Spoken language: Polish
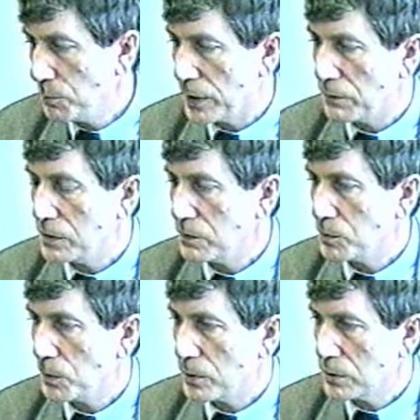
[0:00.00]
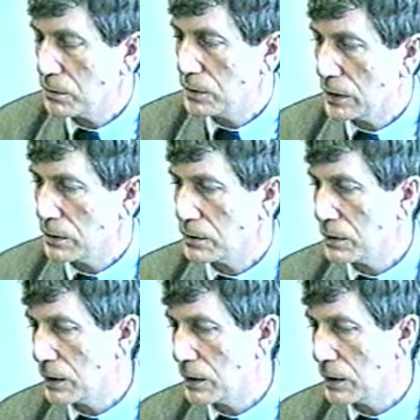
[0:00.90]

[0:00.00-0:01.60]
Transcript: prawdziwą po prostu diagnozę.